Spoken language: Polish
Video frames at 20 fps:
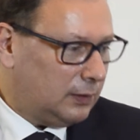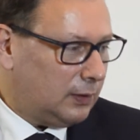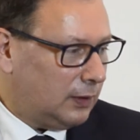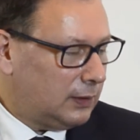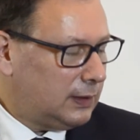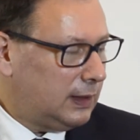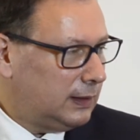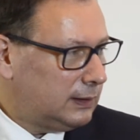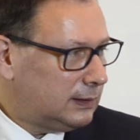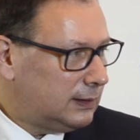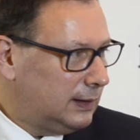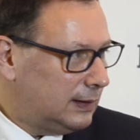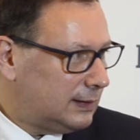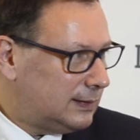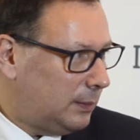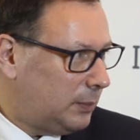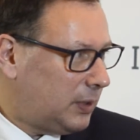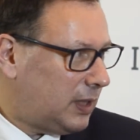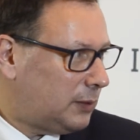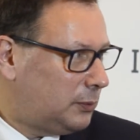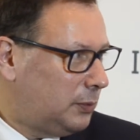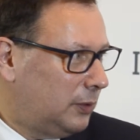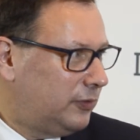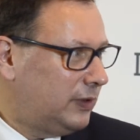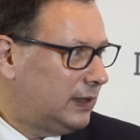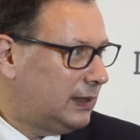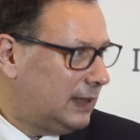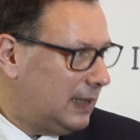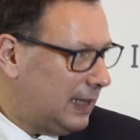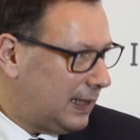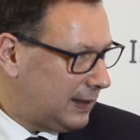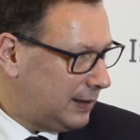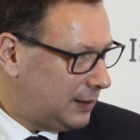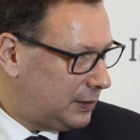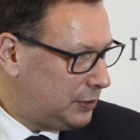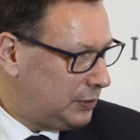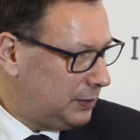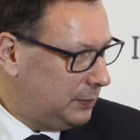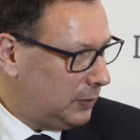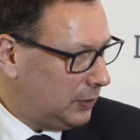oględnie, zabrakło węglarek
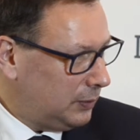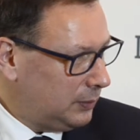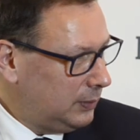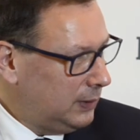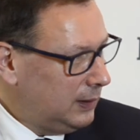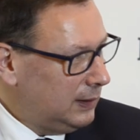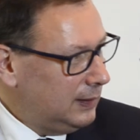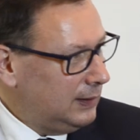zimą